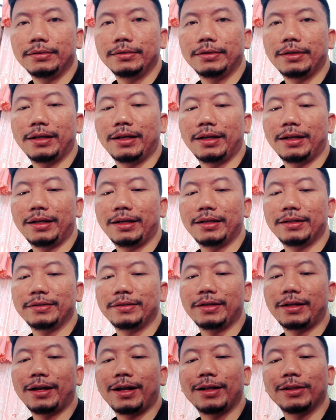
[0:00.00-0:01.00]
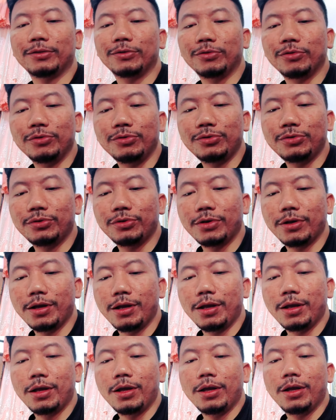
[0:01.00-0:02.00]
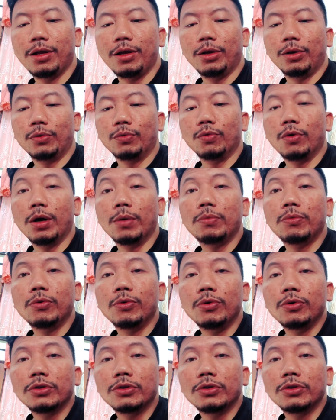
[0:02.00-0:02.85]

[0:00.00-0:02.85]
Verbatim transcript: nah 100 20